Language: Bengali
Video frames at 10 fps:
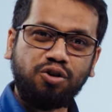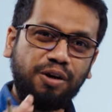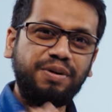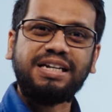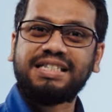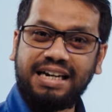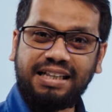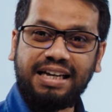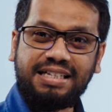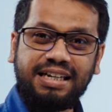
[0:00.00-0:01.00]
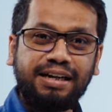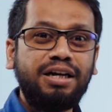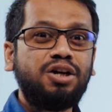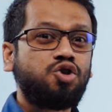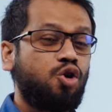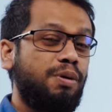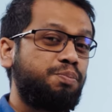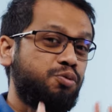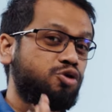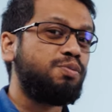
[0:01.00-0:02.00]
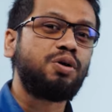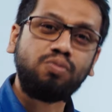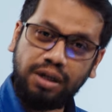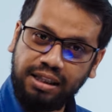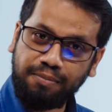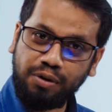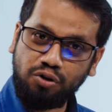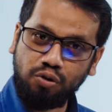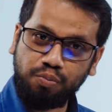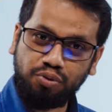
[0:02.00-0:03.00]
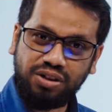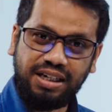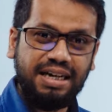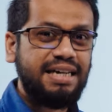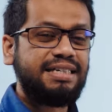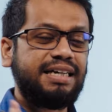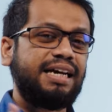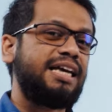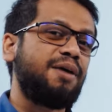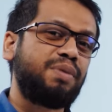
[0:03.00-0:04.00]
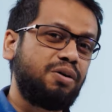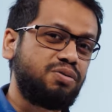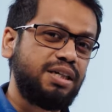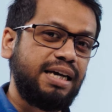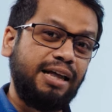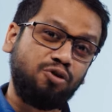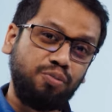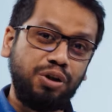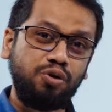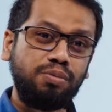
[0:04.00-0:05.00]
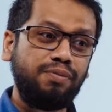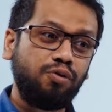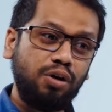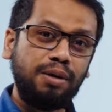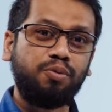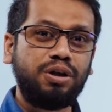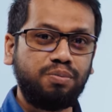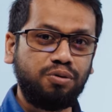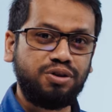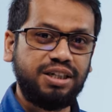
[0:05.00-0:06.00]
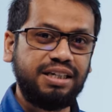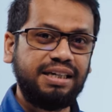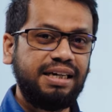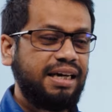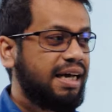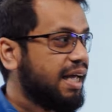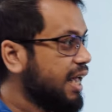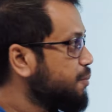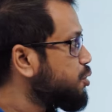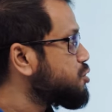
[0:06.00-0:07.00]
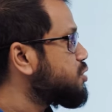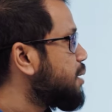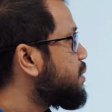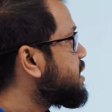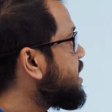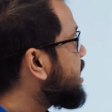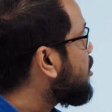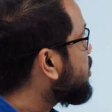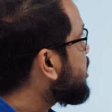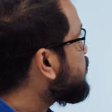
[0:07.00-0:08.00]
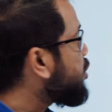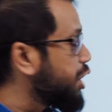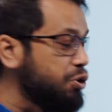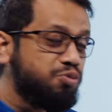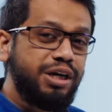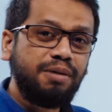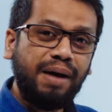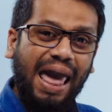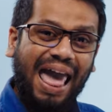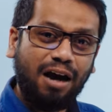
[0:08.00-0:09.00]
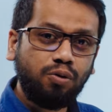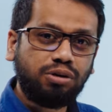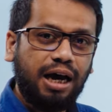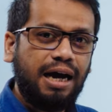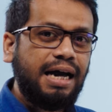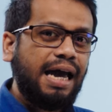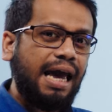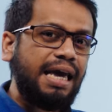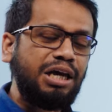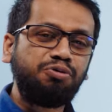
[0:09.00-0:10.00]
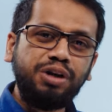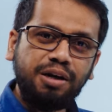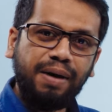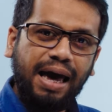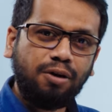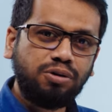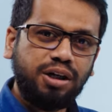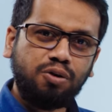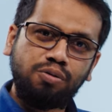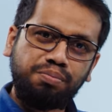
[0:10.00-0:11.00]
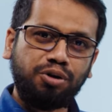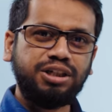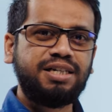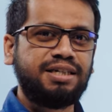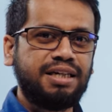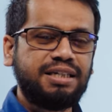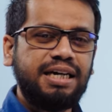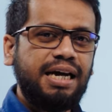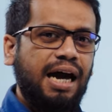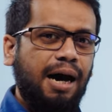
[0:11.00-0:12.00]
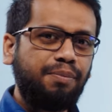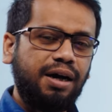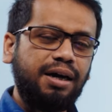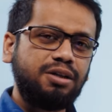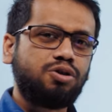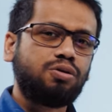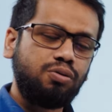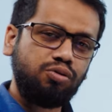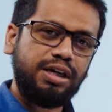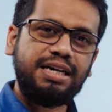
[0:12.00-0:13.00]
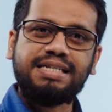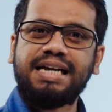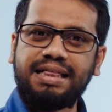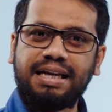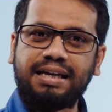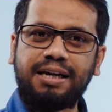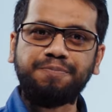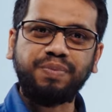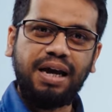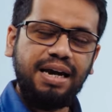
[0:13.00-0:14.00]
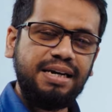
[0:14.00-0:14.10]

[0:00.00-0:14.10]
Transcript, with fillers: যখন আপনি ডিজাইনটা দেখছেন সবার প্রথমে কোনটাতে আপনার চোখ পড়ছে সেটাকে আমরা হচ্ছে কেন্দ্রবিন্দু বা ফোকাল পয়েন্ট বলছি এরপরে যদি আমরা যাই তাহলে দেখব ইউনিটি বা একতা এই ইউনিটি বা একতাটা খুব মজার জিনিস আমরা যখন কোনো একটা ডিজাইন দেখি এই